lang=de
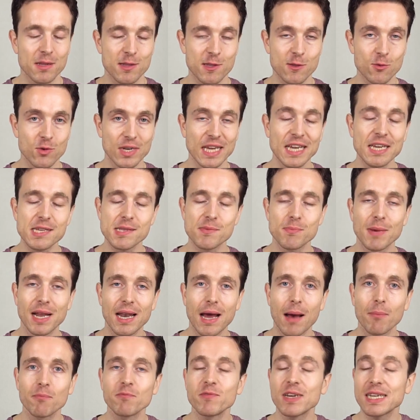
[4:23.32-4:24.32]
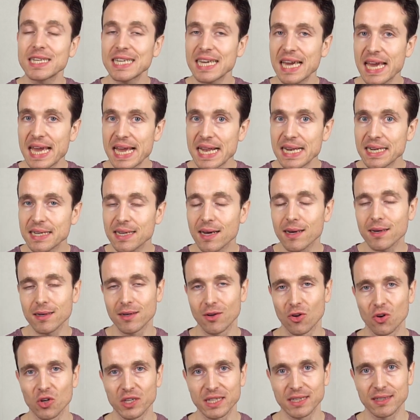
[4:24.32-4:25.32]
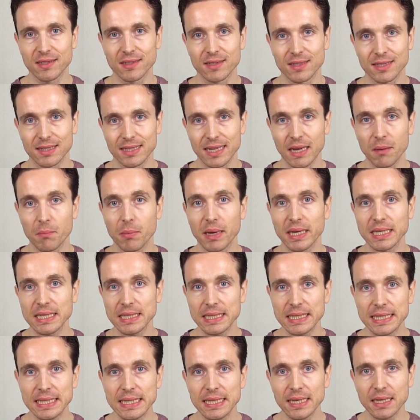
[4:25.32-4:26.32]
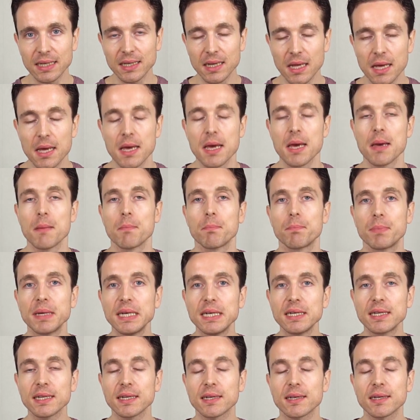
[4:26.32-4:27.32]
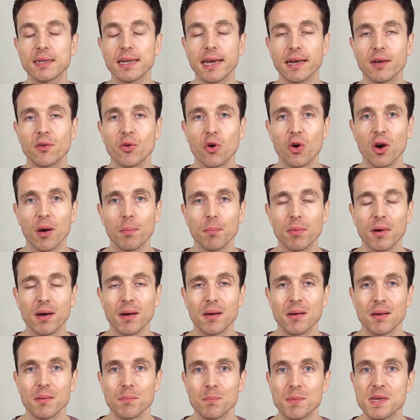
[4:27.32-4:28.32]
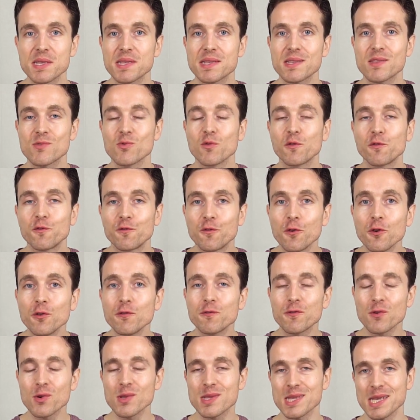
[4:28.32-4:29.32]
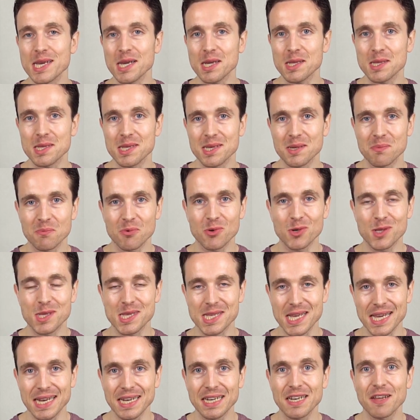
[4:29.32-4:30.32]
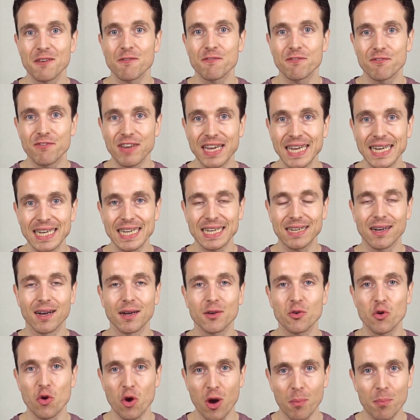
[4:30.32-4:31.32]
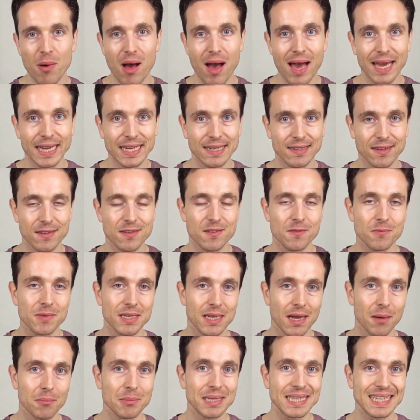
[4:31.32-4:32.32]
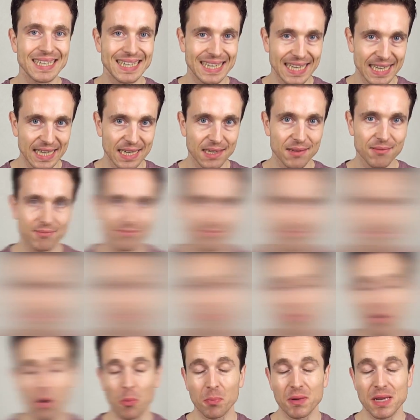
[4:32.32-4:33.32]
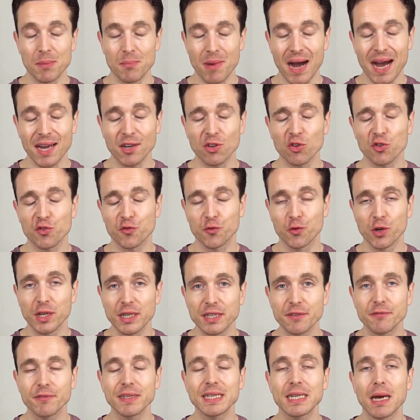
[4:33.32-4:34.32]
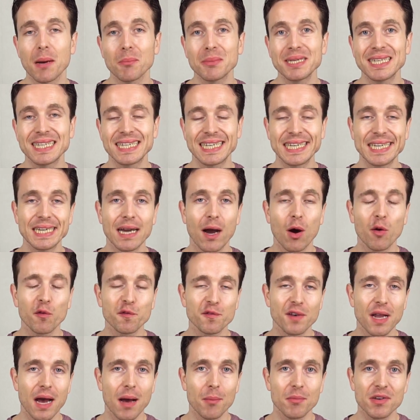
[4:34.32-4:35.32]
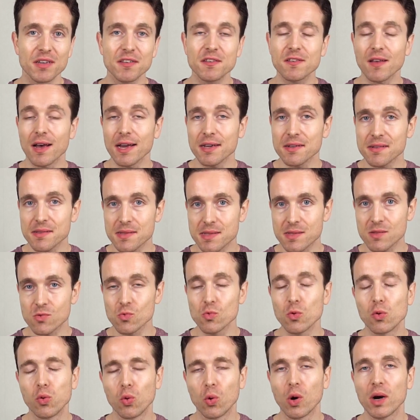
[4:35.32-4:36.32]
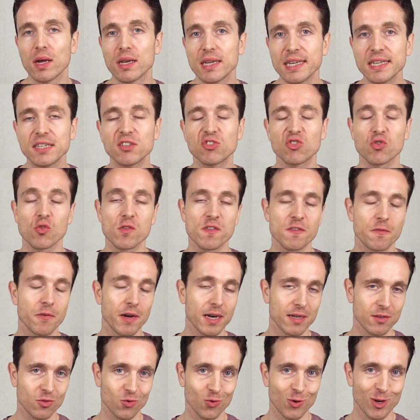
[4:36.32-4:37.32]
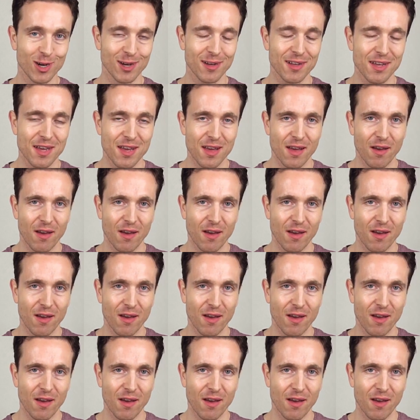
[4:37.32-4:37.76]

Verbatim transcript: Zunächst mal haben wir die älteren Leute, denn bei ihnen bildet der Körper bis zu 65% Prozent weniger körpereigenes Vitamin D. Problematisch für die Vitamin D-Aufnahme ist ein zu hoher Lichtschutzfaktor.